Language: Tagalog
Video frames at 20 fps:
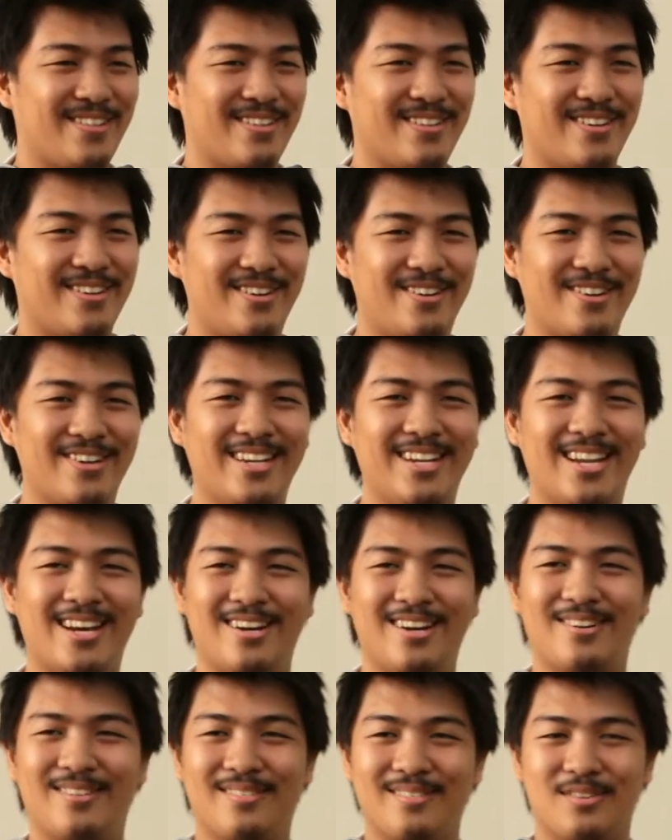okay
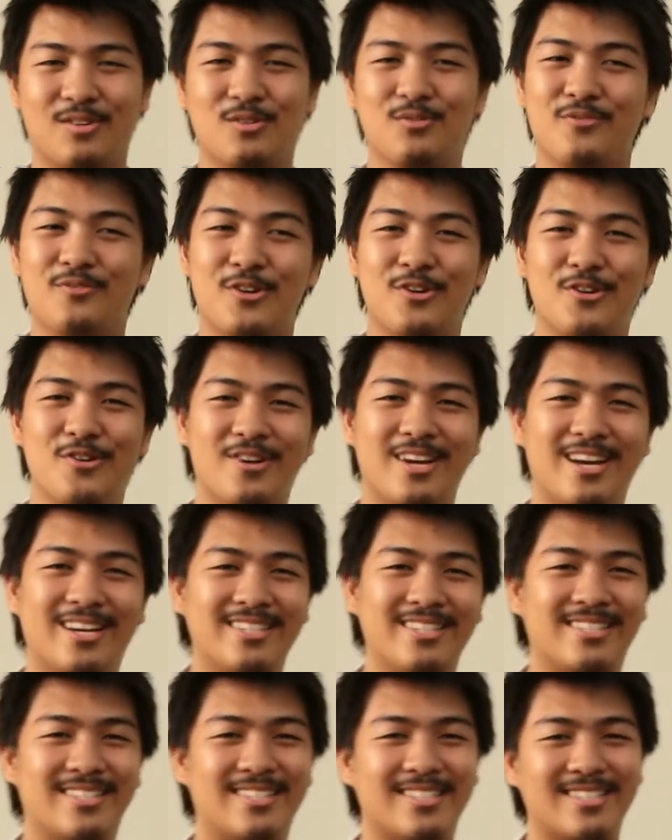lang. Good for you
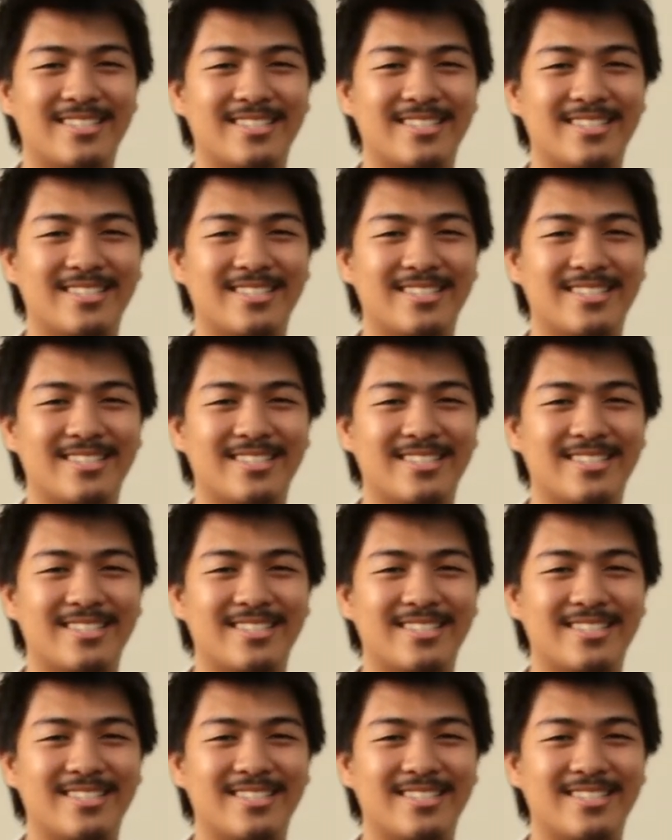guys.